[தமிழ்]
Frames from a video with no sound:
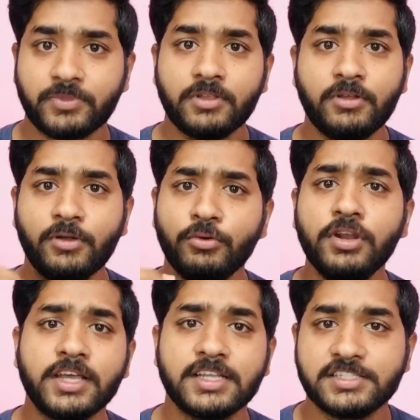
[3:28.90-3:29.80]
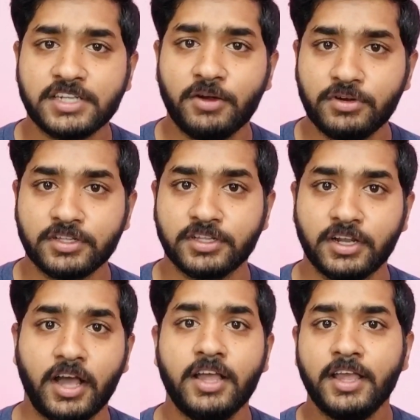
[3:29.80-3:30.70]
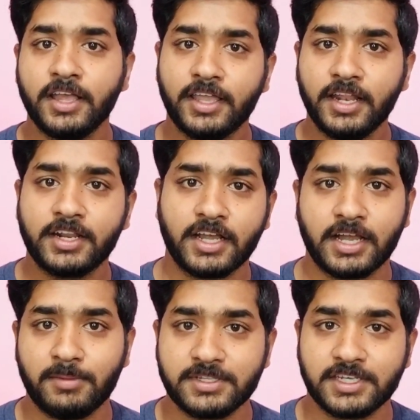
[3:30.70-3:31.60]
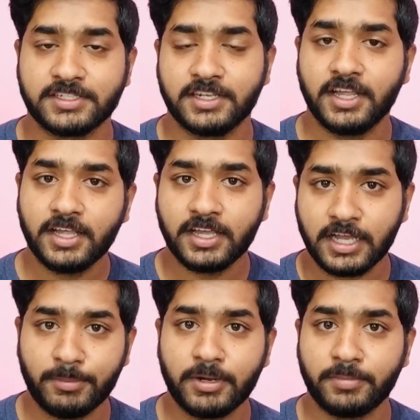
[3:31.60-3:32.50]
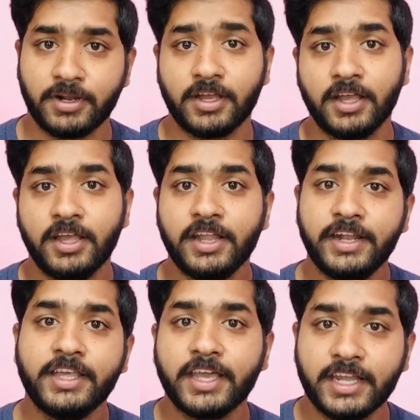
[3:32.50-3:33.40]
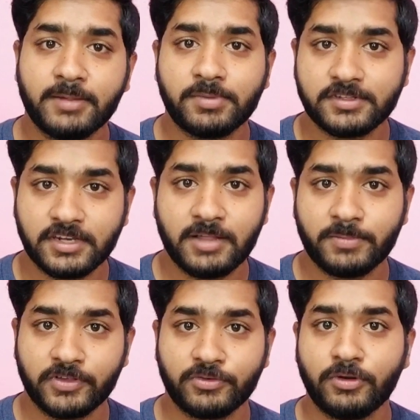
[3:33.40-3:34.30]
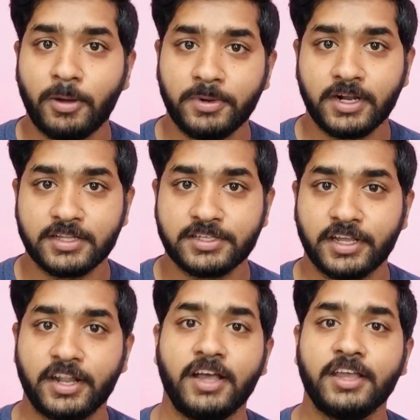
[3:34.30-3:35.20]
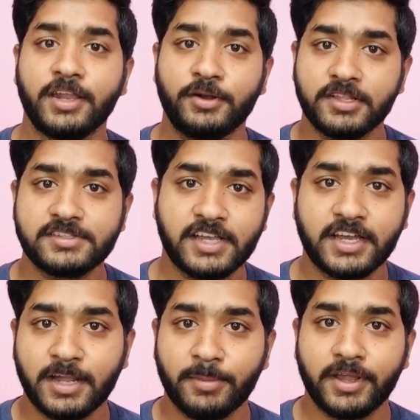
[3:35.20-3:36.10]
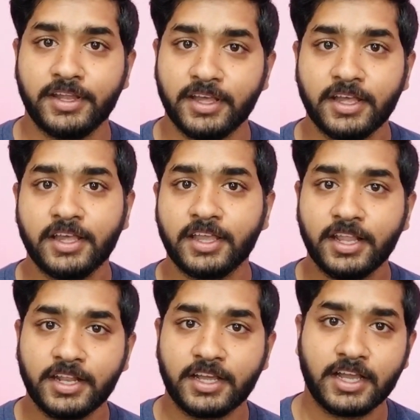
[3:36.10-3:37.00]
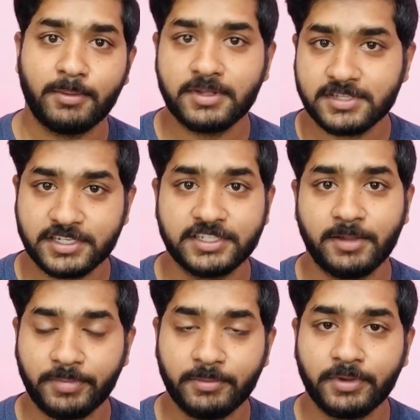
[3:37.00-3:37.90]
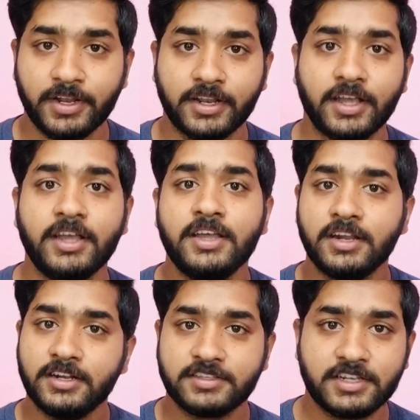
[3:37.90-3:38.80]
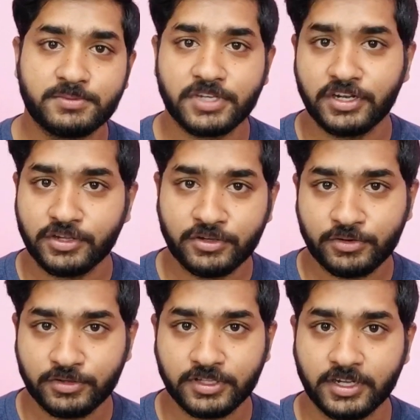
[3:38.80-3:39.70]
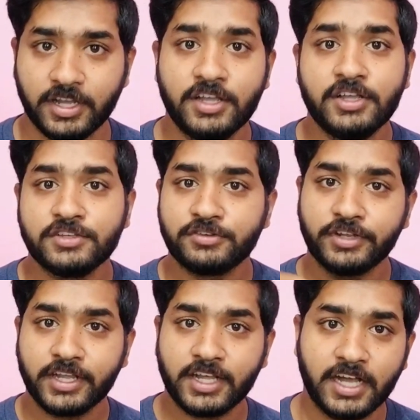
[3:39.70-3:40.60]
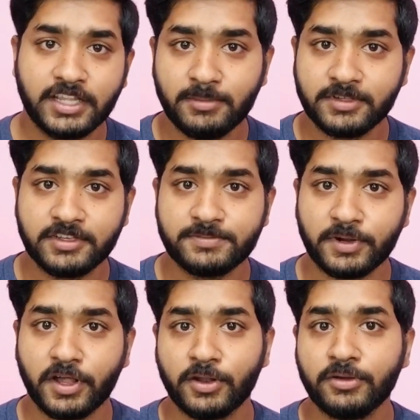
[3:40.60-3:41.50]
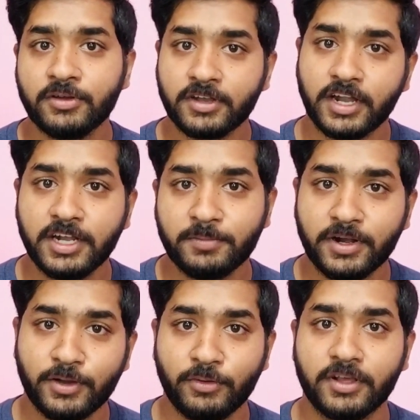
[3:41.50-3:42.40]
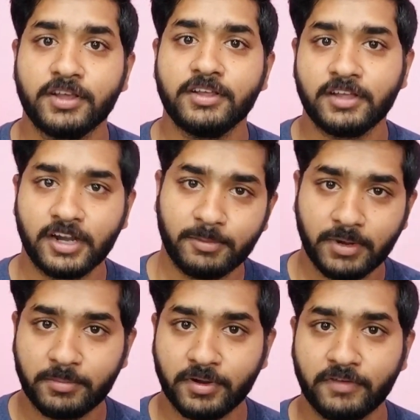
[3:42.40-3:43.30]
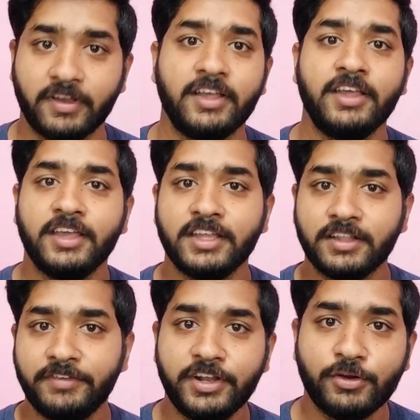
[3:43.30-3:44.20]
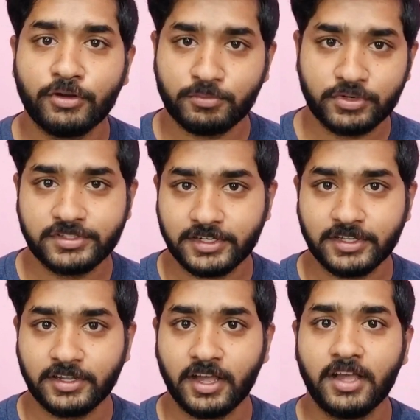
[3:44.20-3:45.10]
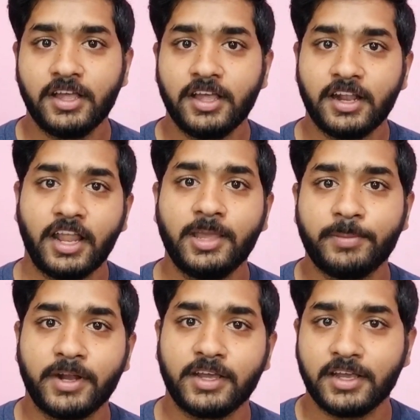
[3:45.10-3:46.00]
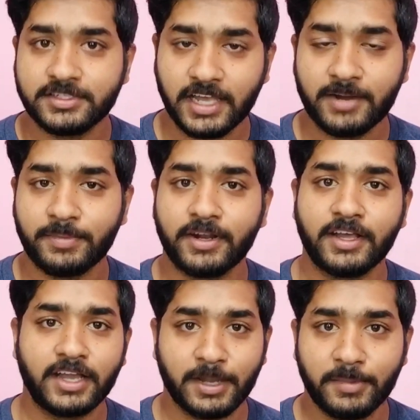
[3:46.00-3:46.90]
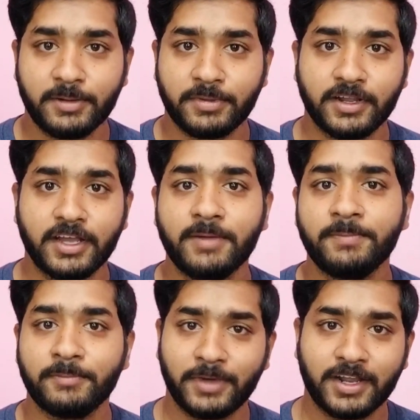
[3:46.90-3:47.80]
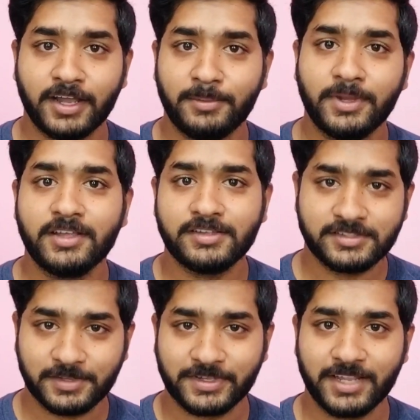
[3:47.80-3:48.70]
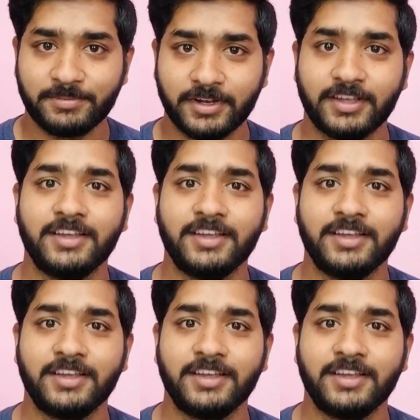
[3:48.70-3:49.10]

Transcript: உங்களுக்கு ஏதாச்சும் டவுட் இருந்ததுன்னா கீழே இருக்க கமெண்ட் செக்ஷனில் கமெண்ட் பண்ணுங்கள் நீங்கள் என்கிட்ட பர்சனலாக பேசணும் அப்படின்னு நினச்சிங்கன்னா என்னோடய இன்ஸ்டாகிராம் ஐடியை கீழே இருக்க கமெண்ட் செக்ஷனில் பின் பண்ணியிருக்கேன் டிஸ்கிரிப்ஷன்லையும் கொடுத்துருக்கேன் ஸோ நீங்கள் எனக்கு அதில் மெசேஜ் பண்ணாலும் கண்டிப்பாக நான் உங்களுக்கு ரிப்ளை பண்ணுவேன் இந்த வீடியோ உங்களுக்கு பிடிச்சிருந்ததுன்னா லைக் பண்ணுங்கள் ஷேர் பண்ணுங்கள் கமெண்ட் பண்ணுங்கள் மறக்காமல் சப்ஸ்கிரைப் பண்ணுங்கள்